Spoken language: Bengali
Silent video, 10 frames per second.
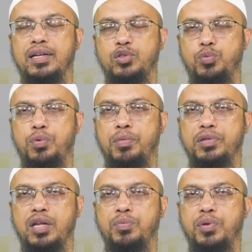জোরপূর্বক
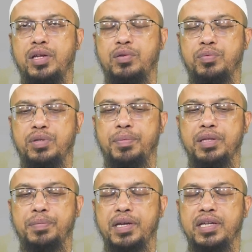তার উপরে
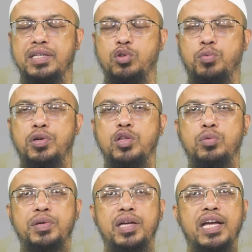চাপাতে পারে কিনা যে অমুককে তুমি